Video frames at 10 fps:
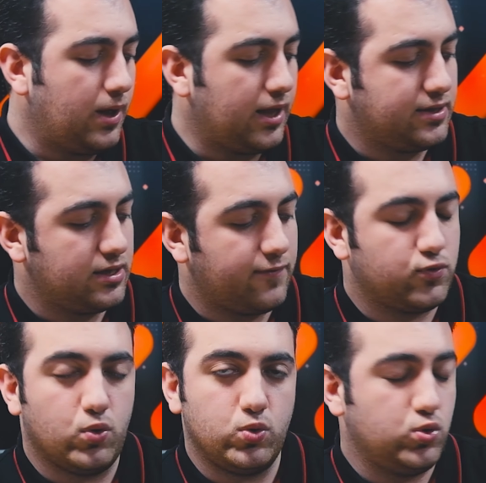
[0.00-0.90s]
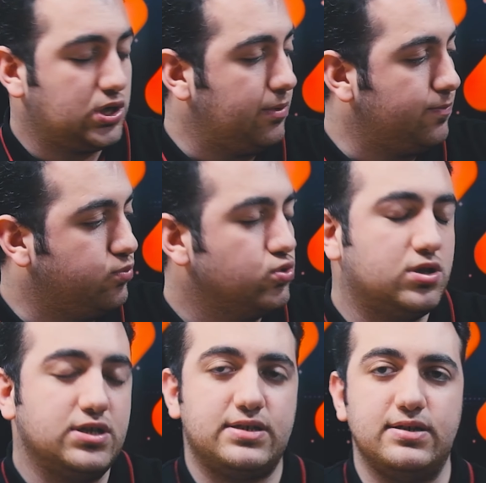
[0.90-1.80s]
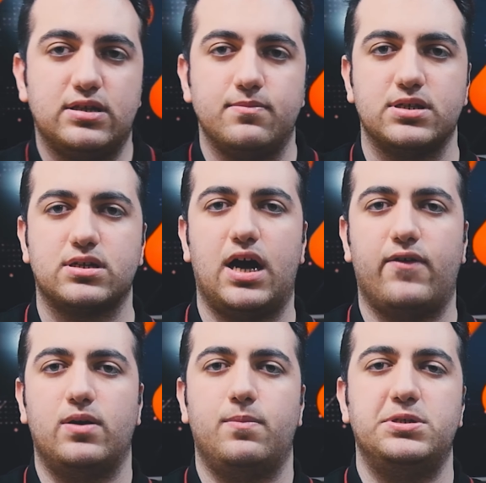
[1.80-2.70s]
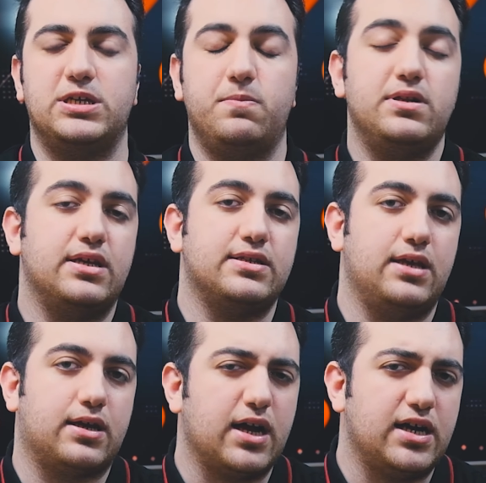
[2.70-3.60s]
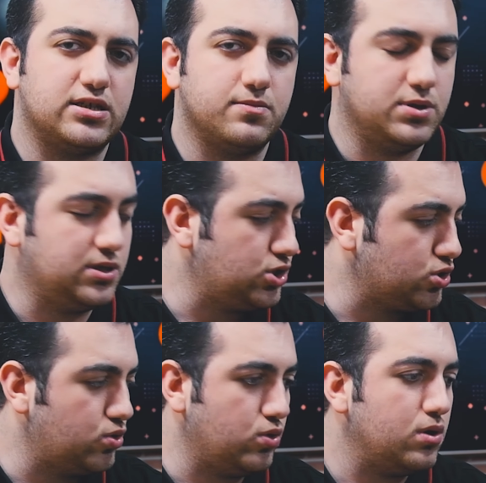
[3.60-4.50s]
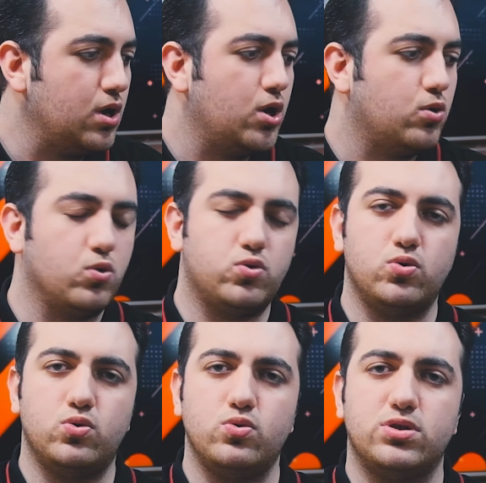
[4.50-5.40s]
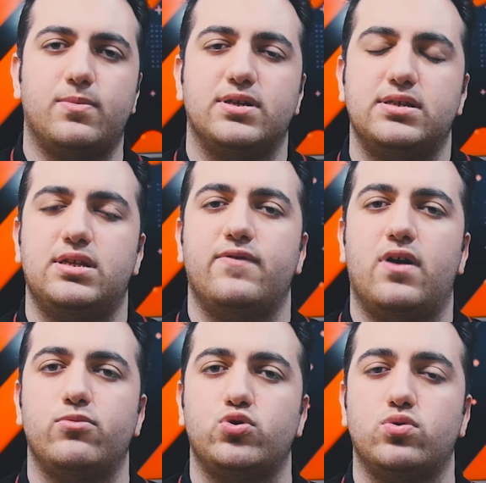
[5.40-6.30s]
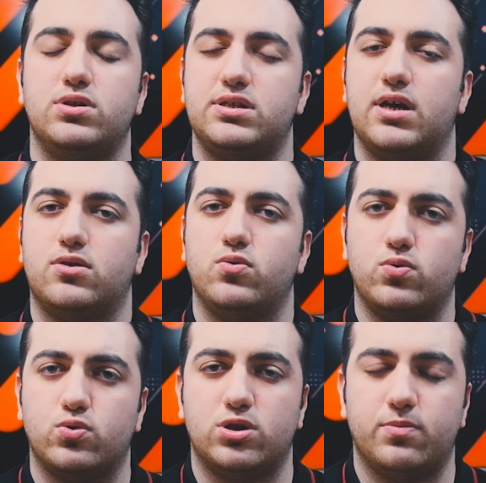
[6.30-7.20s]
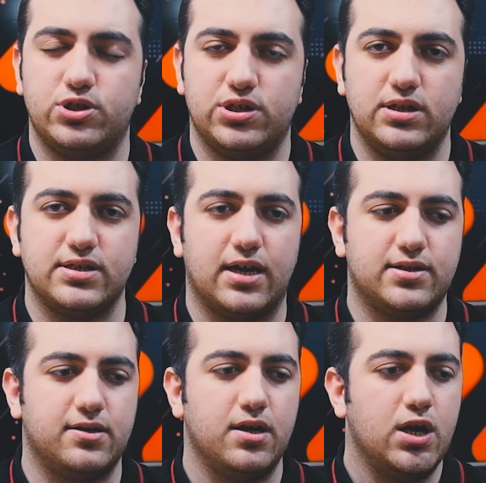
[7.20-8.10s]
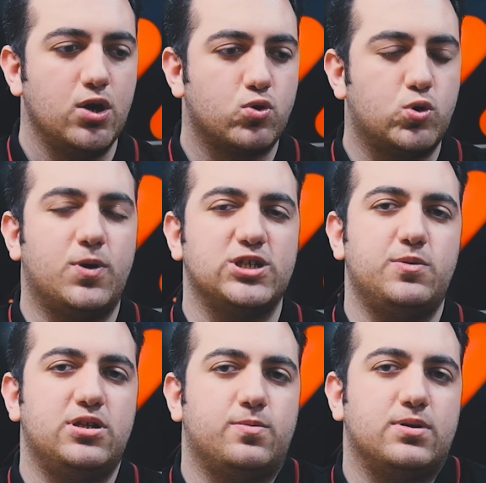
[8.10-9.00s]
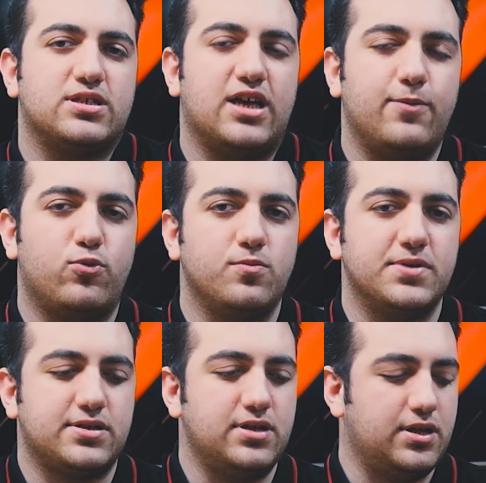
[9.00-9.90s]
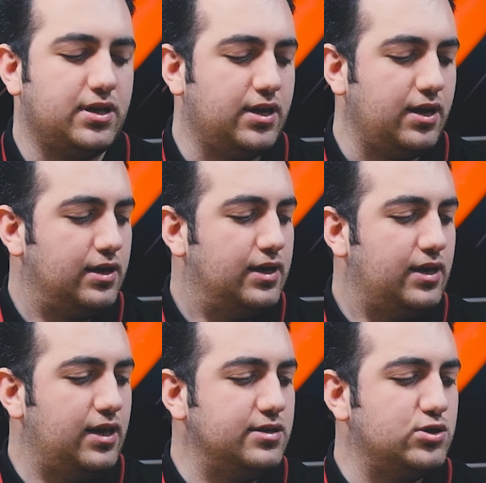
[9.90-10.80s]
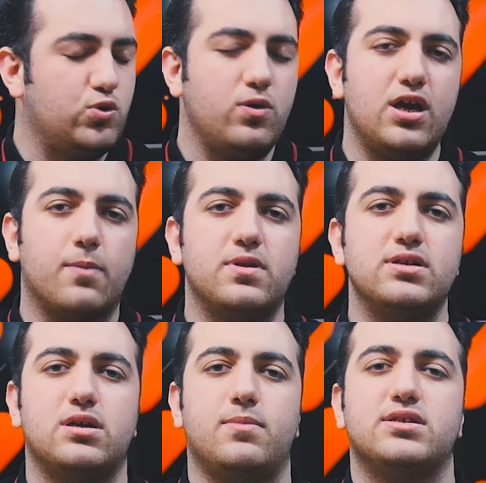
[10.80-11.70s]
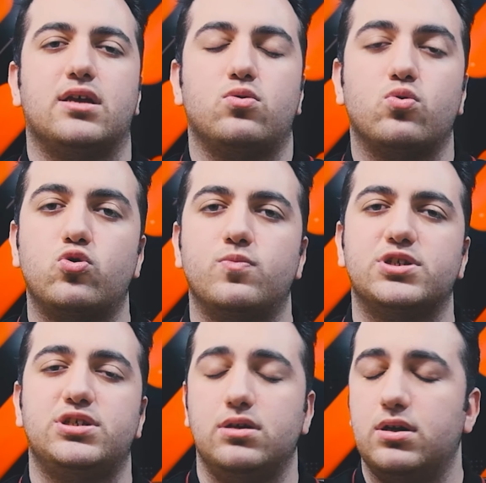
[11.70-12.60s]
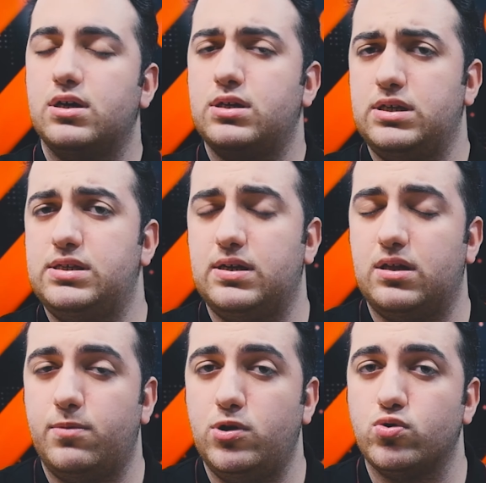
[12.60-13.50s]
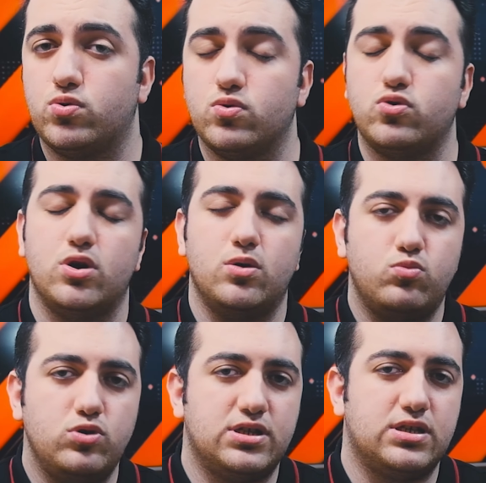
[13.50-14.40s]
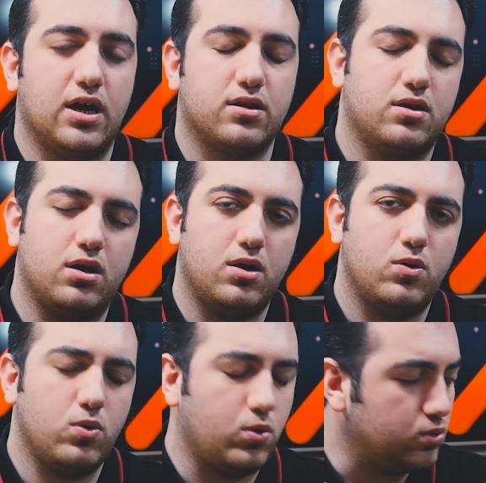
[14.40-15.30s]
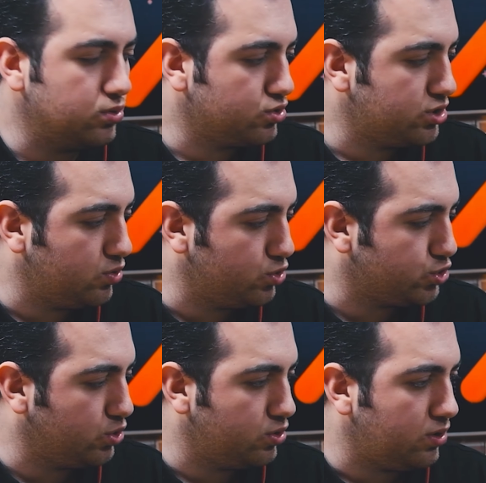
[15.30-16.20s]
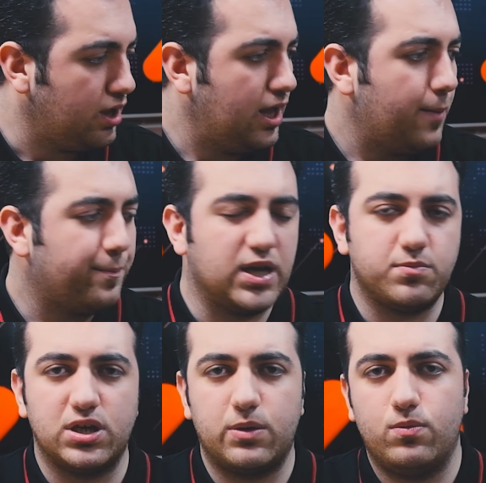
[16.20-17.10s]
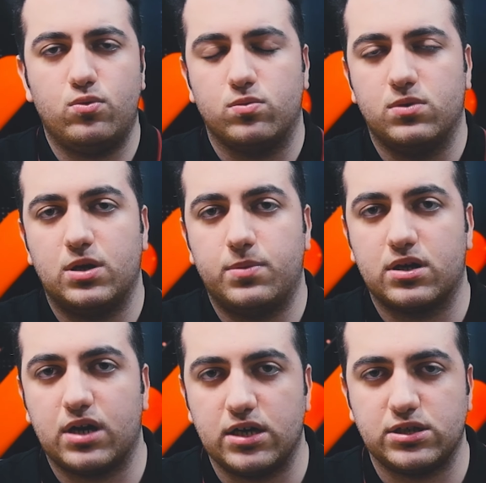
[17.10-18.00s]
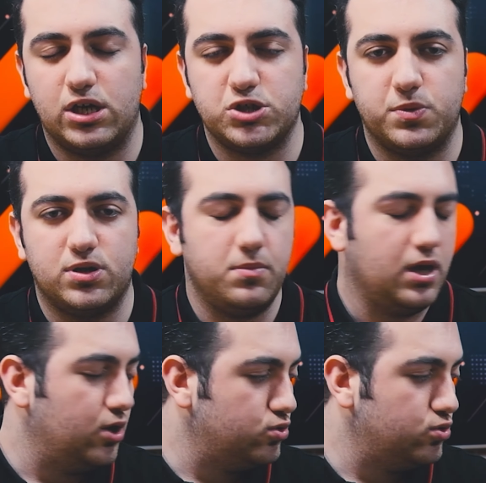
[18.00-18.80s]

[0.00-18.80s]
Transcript: Alt tarafta olduğu gibi burada da sırtımızı kavrayabilecek bir destek karşımıza çıkıyor. Oturduğunuz zaman sizlere vermiş olduğu hissiyat oldukça başarılı. Zaten kumaş bir yapıya sahip olması nedeniyle elinizi şöyle yaptığınız zaman zaten o kumaşı hissedebiliyorsunuz. Bu hissiyat da oldukça hoş oluyor. Batma gibi bir durumla tabii ki karşılaşmadım.